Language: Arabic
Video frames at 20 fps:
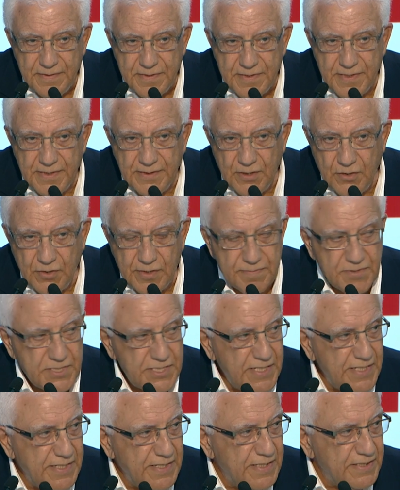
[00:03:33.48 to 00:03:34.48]

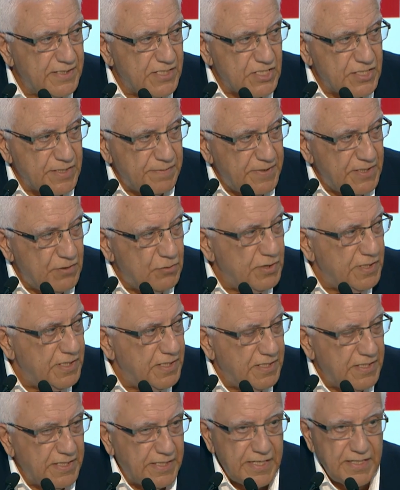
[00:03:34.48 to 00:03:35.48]
56 آه، آه، التجربه
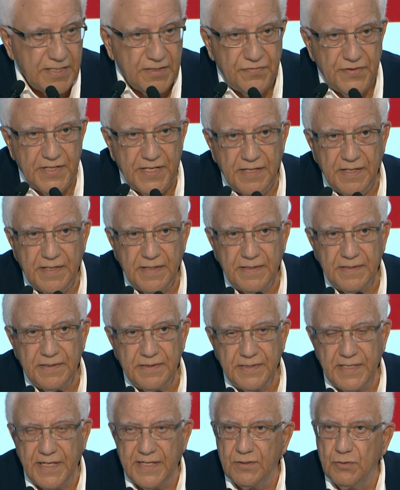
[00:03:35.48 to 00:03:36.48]
الاولى اللي كانت فيها
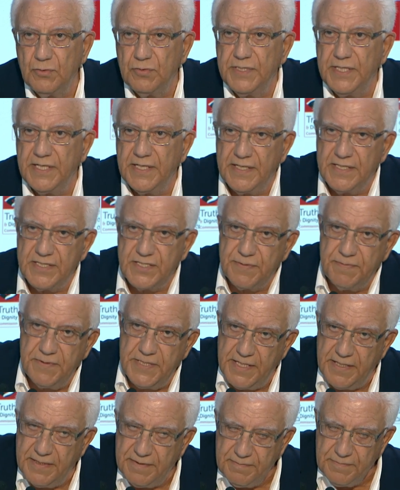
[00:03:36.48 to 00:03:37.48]
تعدديه
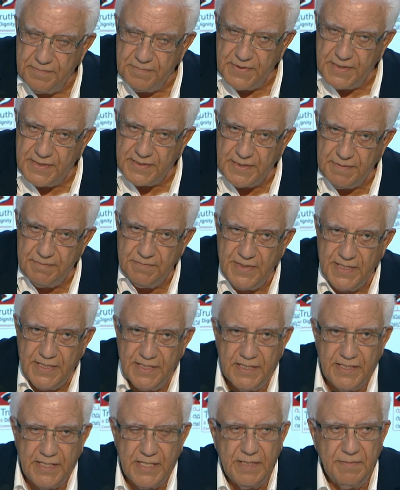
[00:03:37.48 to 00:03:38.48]
حزبيه تم
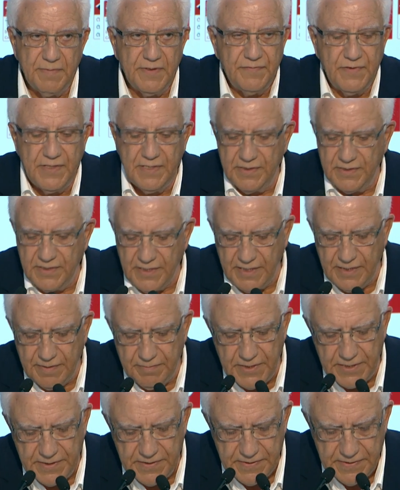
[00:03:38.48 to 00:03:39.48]
معنى الكلمه في
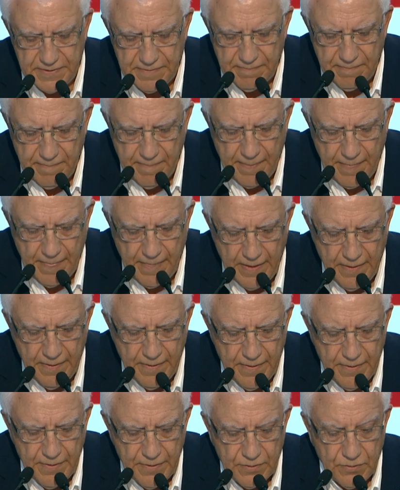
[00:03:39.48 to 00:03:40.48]
الانتخابات
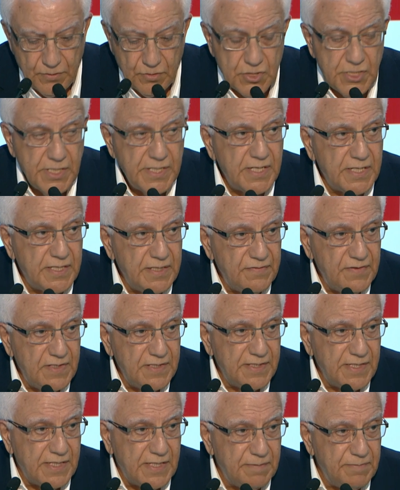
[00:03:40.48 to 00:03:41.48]
دونك شاركنا في
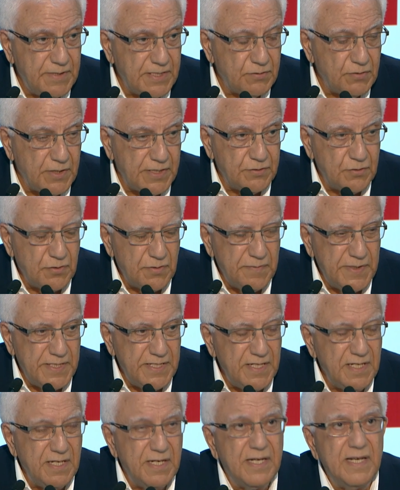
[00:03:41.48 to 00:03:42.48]
الانتخابات
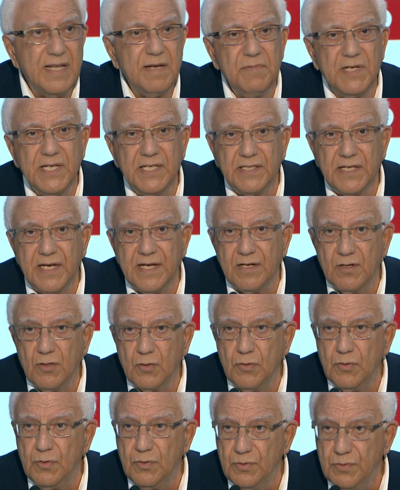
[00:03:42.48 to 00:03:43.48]
81 الكلام اللي
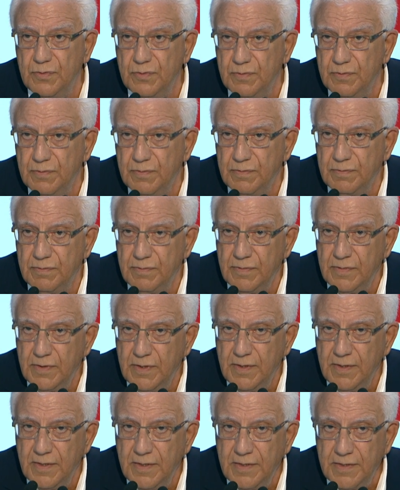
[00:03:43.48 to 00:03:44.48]
تقال كله
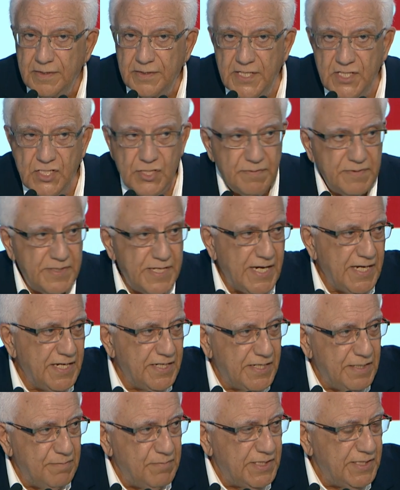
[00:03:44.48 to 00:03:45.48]
نجم
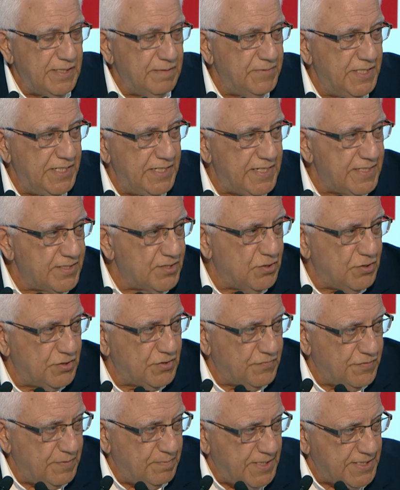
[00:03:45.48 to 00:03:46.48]
تنحي كلمة الام دي اس
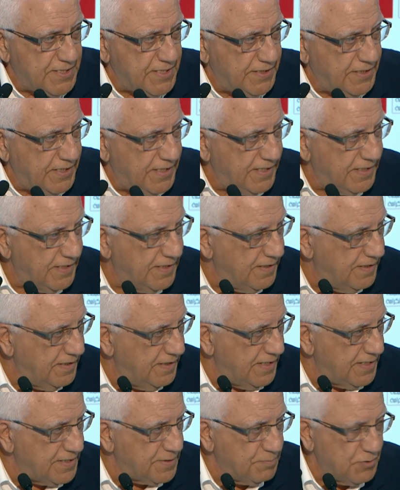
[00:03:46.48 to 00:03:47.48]
تحط في بلاصتها
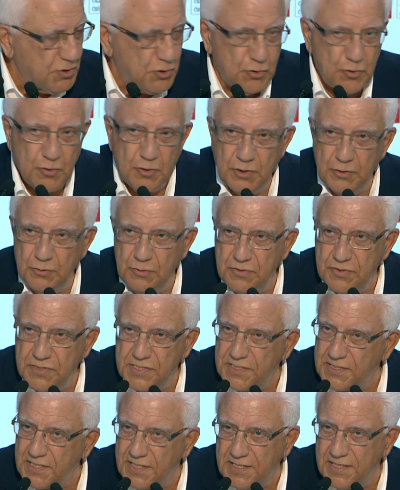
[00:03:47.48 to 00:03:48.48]
الحزب الشيوعي
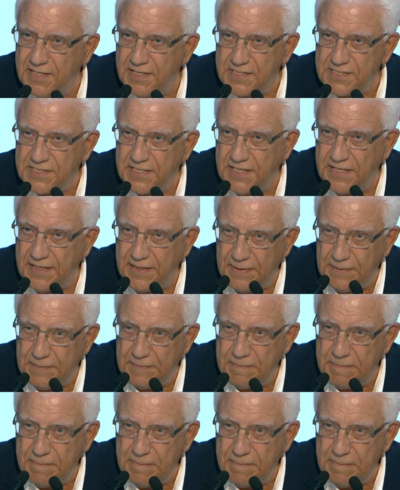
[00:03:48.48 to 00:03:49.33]
التونسي تلقاها صحيح